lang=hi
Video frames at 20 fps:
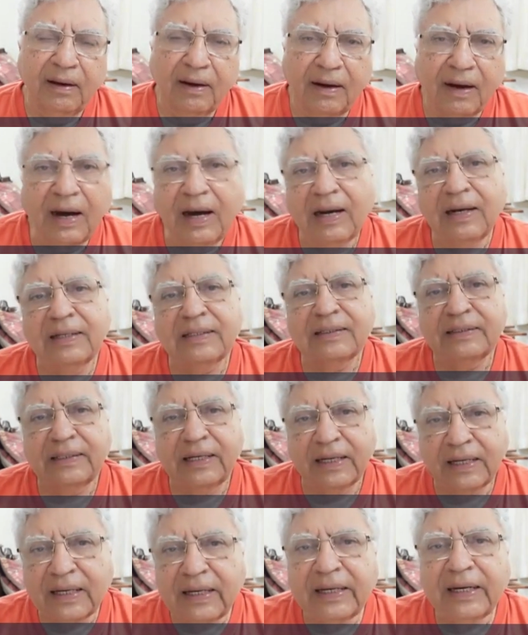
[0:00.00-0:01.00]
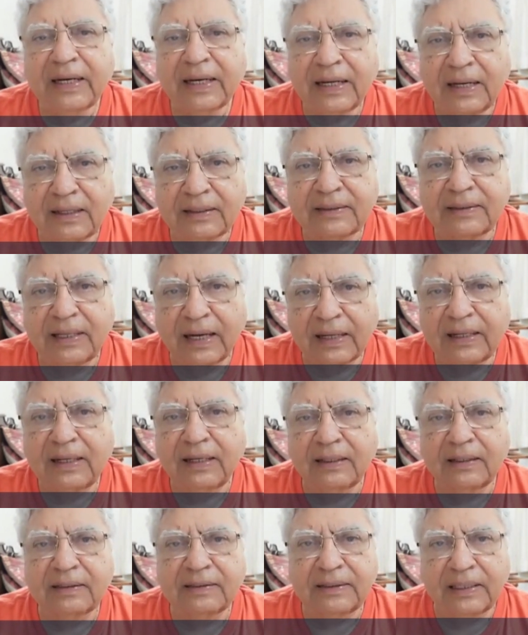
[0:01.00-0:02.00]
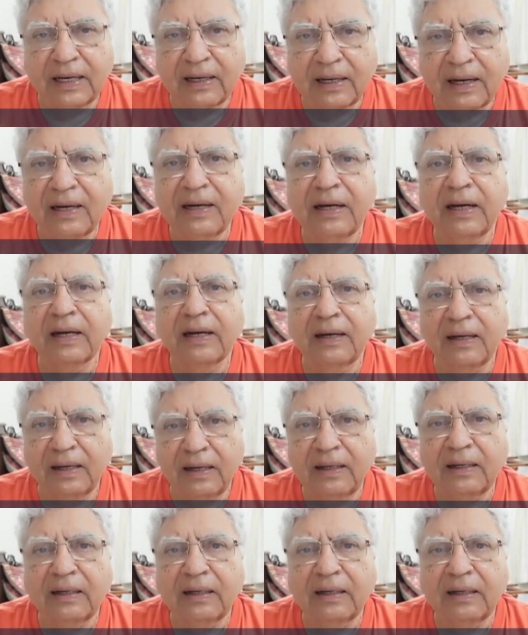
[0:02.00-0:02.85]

काल सैगन ने सैगन ने कहा